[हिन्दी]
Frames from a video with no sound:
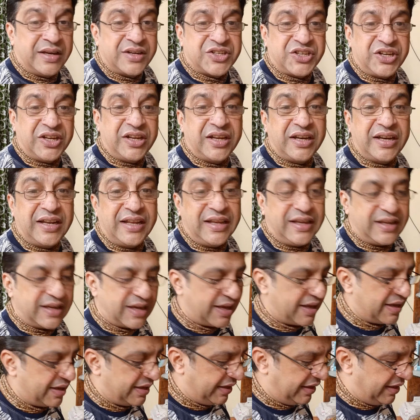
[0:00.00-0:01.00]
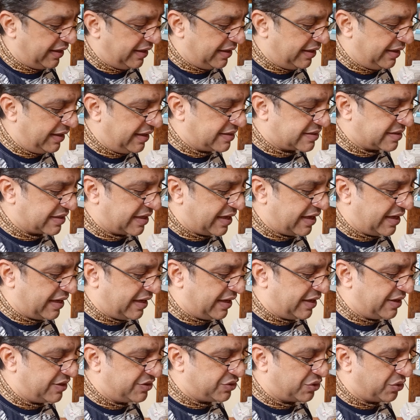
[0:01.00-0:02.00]
श्री हरि से
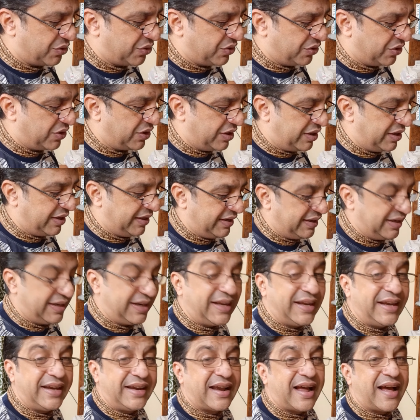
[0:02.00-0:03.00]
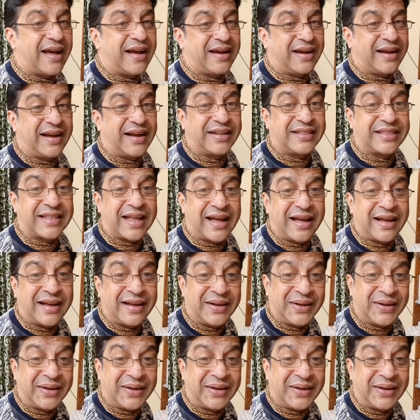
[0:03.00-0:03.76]
जोड़ लेना ता